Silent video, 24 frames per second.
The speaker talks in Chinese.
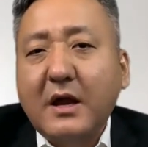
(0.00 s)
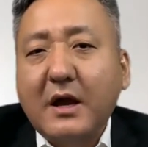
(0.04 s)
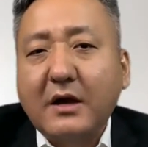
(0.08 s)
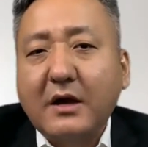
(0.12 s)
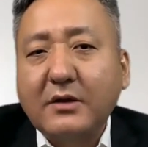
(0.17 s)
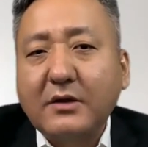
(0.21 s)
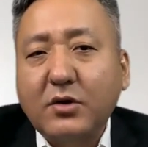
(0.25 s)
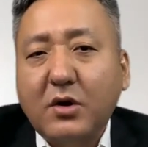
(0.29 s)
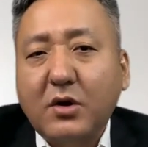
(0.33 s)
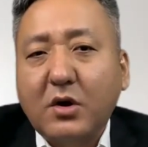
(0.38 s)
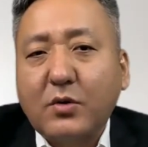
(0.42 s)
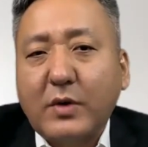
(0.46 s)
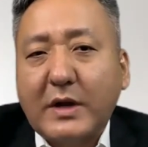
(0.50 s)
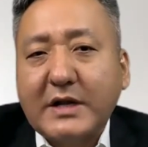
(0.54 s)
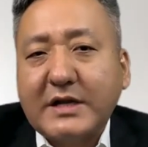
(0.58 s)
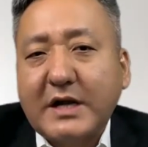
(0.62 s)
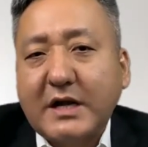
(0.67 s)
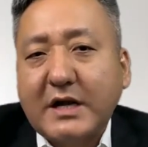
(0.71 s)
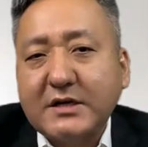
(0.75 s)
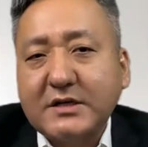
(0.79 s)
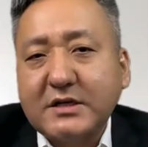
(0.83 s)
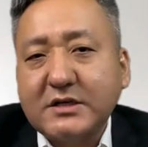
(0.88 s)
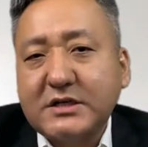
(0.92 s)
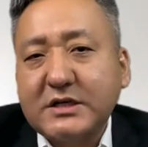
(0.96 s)
很多观
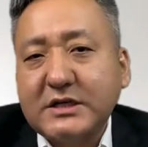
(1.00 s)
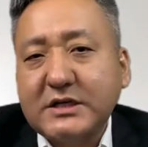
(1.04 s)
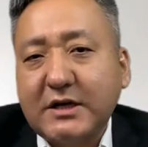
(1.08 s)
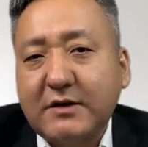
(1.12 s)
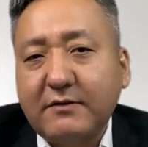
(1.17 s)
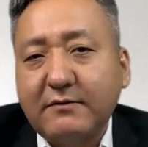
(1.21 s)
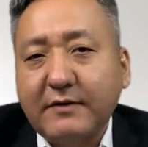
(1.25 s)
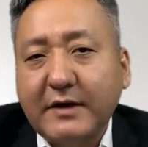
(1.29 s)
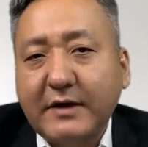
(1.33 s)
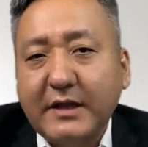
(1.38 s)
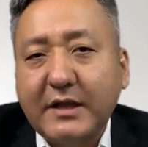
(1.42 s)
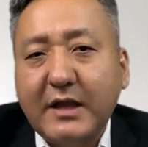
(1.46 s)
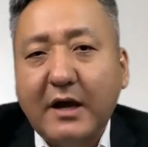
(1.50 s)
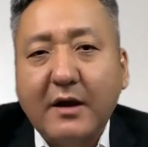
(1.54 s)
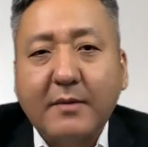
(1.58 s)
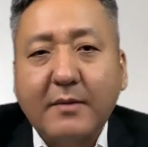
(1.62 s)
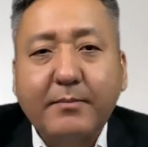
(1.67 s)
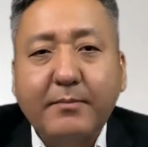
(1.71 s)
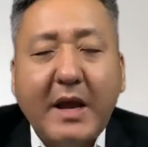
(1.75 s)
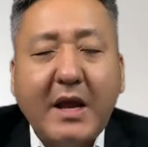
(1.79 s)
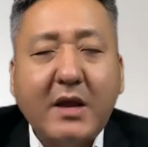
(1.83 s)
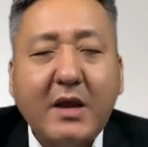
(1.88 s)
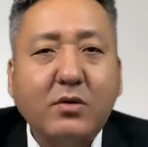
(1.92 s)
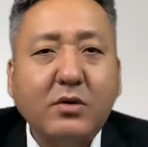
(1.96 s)
察人士认为呢，
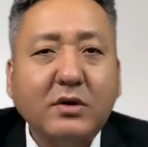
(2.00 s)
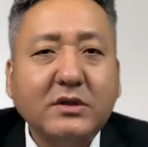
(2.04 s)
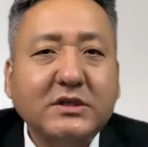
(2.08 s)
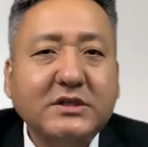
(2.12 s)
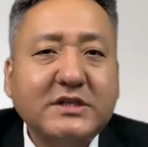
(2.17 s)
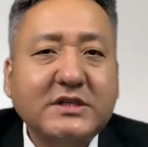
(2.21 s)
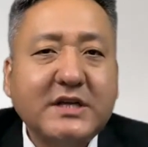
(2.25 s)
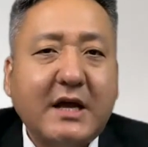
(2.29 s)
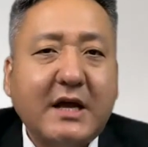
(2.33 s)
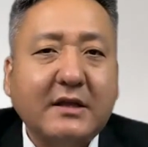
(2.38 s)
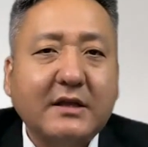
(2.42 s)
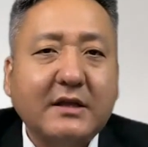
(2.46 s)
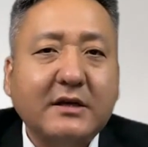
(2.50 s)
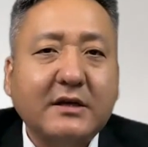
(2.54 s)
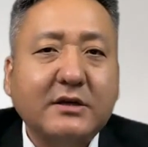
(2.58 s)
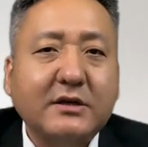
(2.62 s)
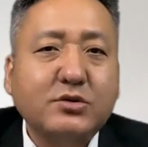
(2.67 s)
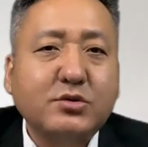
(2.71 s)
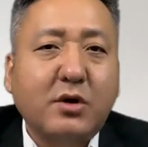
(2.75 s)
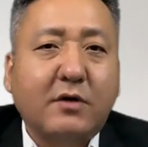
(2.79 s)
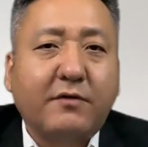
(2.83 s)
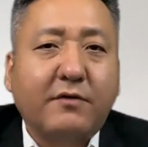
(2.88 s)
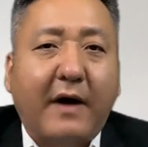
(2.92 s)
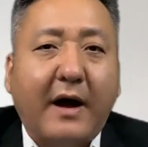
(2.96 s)
美国的这样的一个
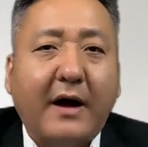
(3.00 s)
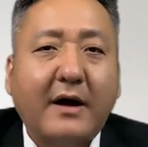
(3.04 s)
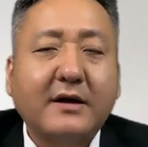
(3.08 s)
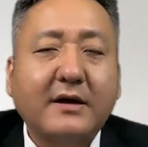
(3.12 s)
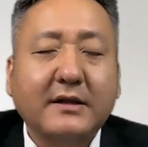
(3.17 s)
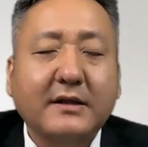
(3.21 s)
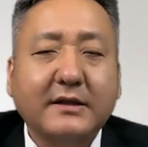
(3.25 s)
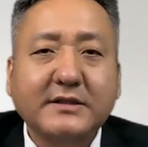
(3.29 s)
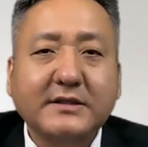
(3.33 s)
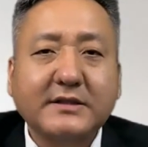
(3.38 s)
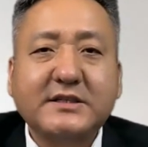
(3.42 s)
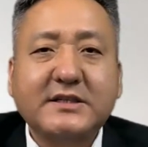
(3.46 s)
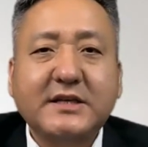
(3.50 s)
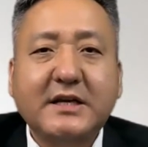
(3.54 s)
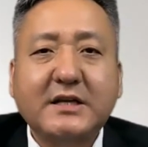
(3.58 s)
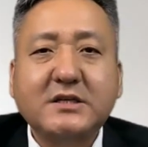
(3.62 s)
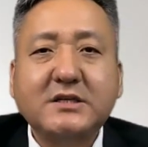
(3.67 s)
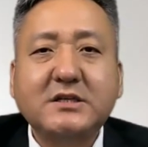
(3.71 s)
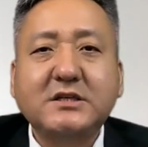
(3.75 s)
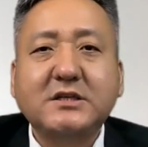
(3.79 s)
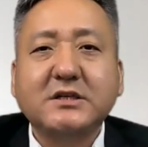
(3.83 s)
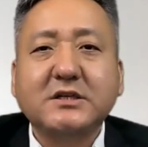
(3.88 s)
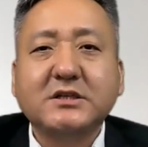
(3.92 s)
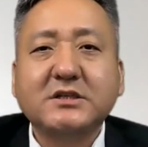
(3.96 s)
做法可能掀
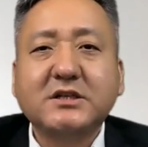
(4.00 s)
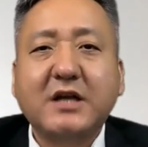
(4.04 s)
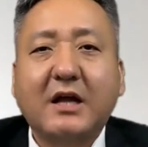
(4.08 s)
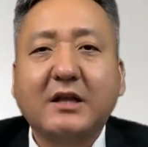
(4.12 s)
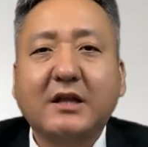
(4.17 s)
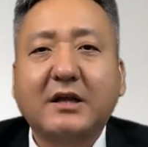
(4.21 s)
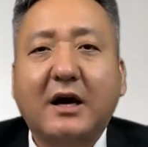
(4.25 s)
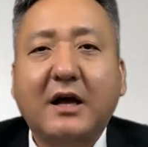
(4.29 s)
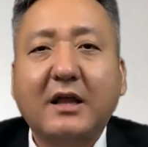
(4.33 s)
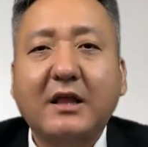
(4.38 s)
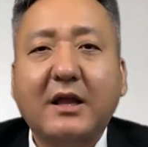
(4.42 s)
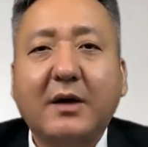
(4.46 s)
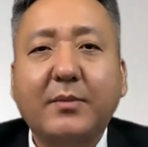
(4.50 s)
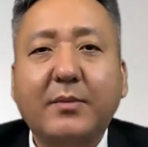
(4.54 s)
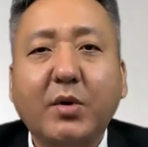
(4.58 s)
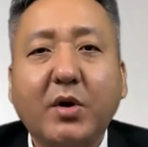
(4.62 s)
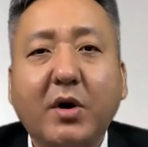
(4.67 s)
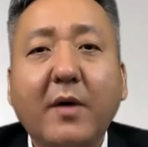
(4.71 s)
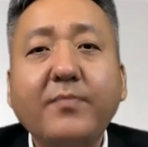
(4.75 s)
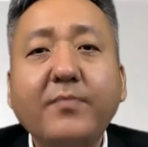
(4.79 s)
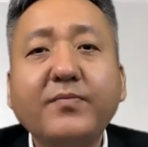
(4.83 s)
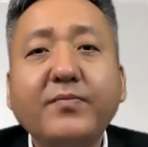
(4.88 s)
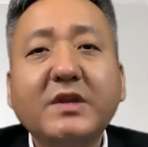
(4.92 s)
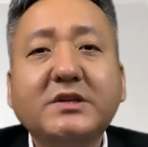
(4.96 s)
起沙特阿拉
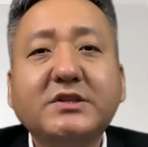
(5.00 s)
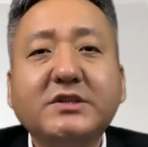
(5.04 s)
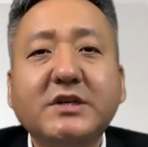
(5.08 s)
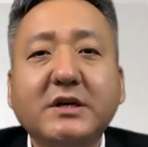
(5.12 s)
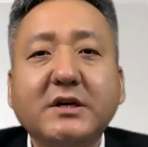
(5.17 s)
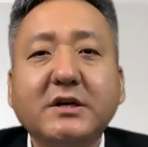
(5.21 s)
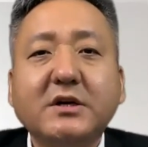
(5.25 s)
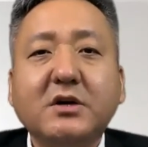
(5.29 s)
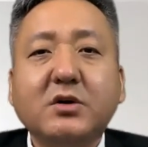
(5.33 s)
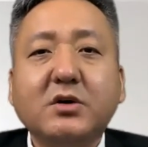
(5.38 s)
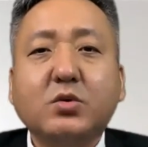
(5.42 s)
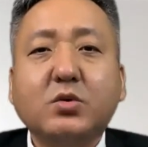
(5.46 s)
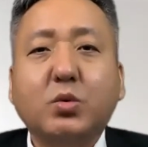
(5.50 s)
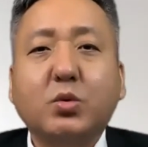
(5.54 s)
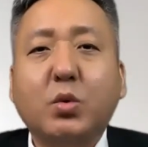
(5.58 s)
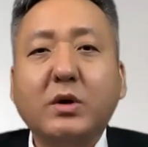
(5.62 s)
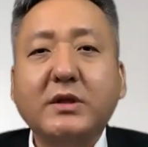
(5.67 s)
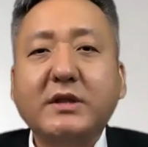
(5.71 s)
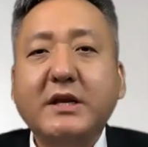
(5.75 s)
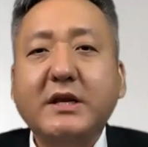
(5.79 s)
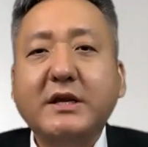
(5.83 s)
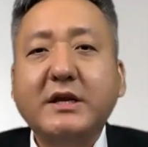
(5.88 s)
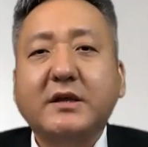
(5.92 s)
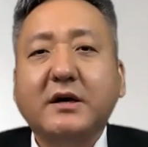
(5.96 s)
伯整个
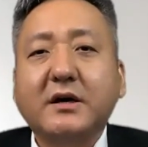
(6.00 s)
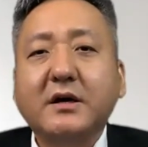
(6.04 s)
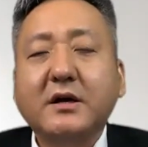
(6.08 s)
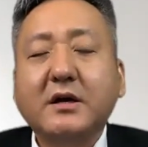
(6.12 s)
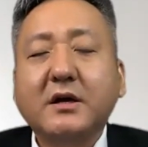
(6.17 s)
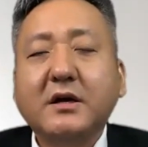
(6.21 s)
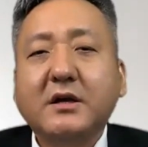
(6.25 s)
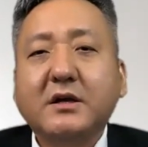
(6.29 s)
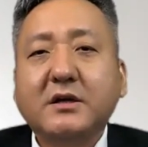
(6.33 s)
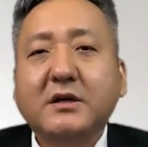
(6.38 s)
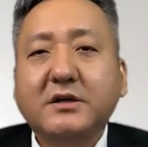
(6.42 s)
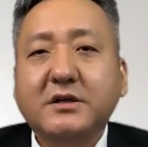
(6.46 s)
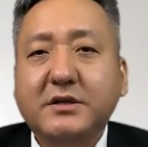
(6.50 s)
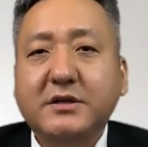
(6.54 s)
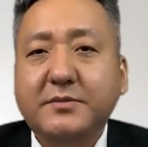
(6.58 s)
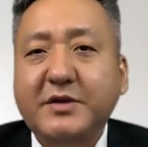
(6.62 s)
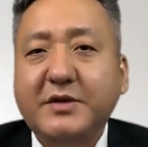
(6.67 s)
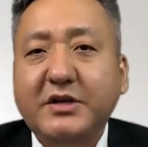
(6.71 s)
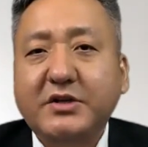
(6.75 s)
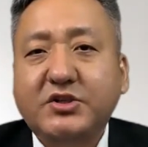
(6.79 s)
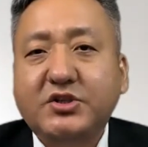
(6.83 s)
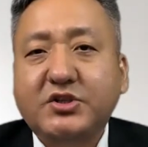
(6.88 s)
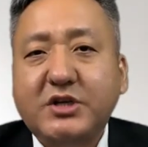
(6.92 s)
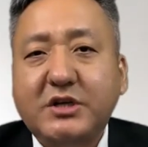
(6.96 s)
国内的一片